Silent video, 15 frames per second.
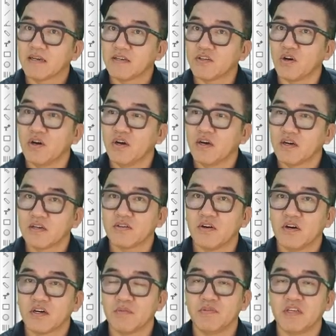그죠? 그죠?
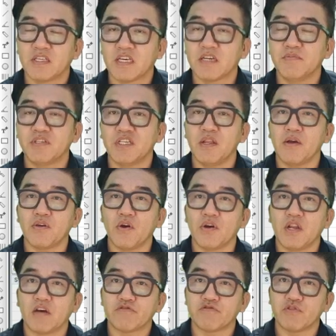그럼 이제 지금
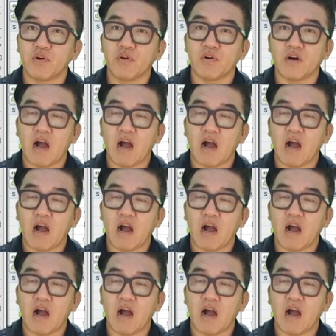친환경이나 수소 이런 거